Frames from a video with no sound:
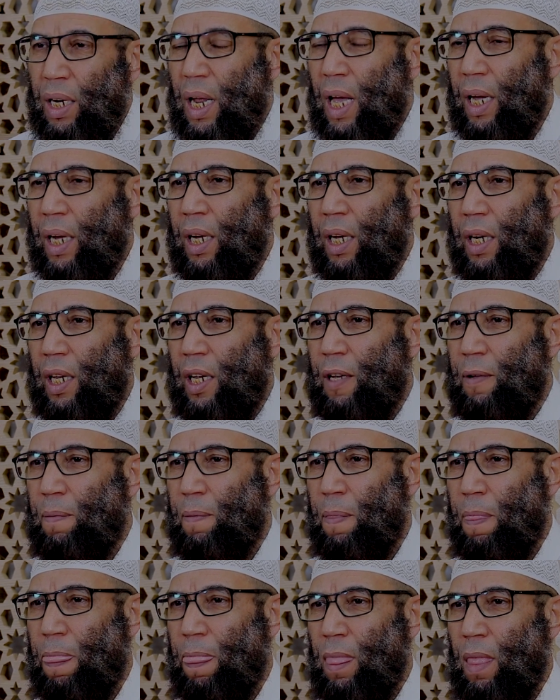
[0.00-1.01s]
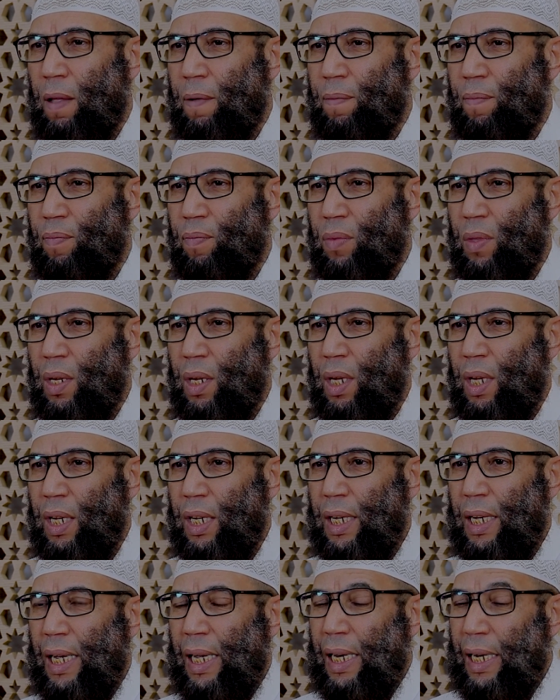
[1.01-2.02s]
الى اخره
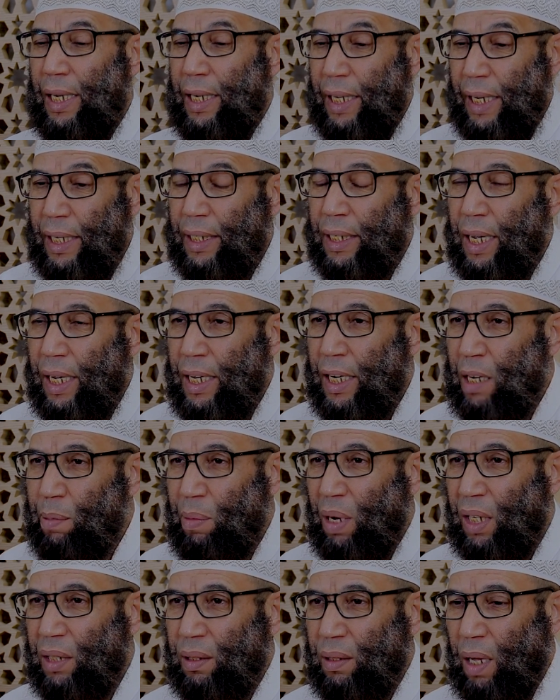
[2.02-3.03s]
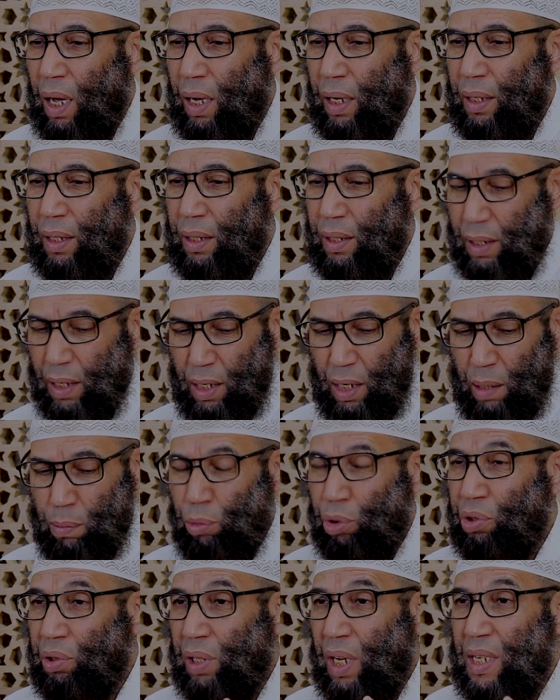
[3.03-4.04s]
اللي حيت قالت المحطه
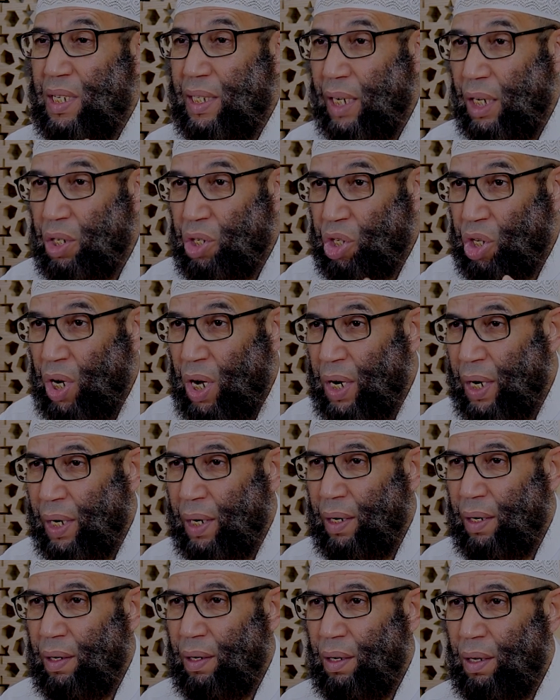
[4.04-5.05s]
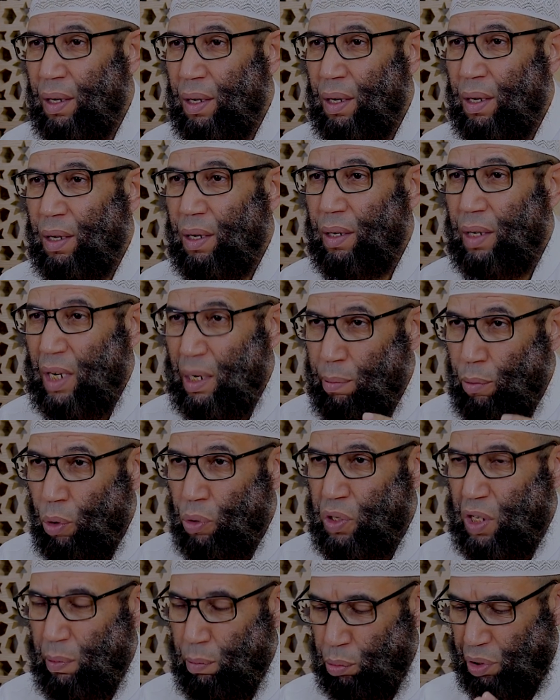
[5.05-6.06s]
المده ست شهر
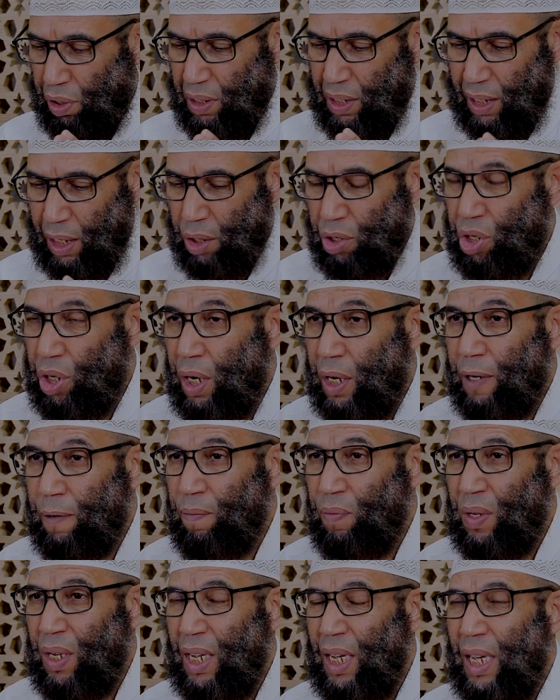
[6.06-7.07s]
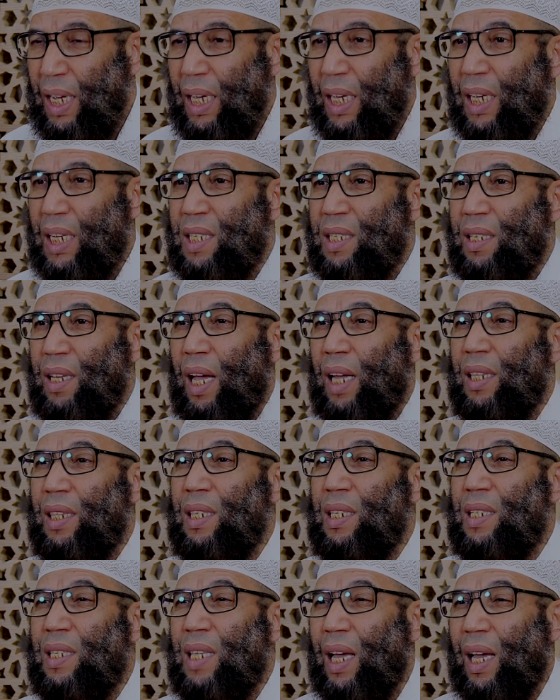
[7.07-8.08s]
الموسم مده ست شهر يخصها
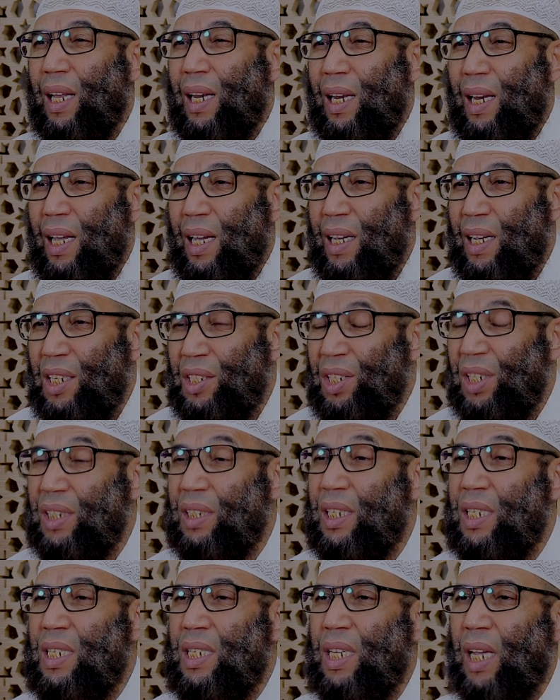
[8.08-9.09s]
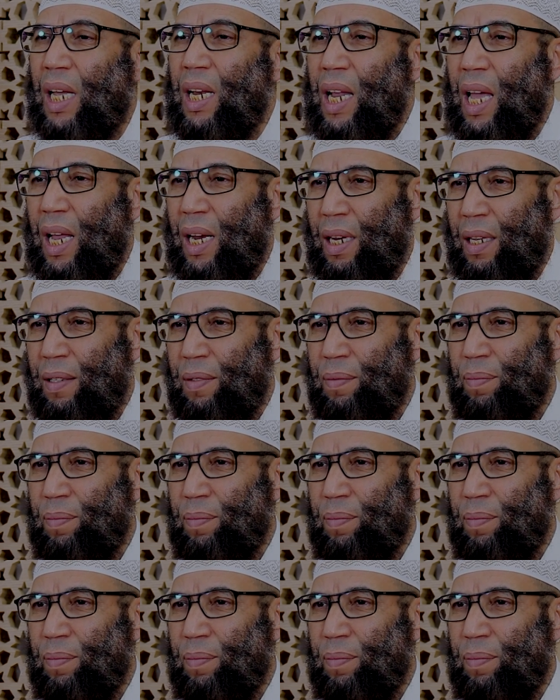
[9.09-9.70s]
تستغل اشد استغلال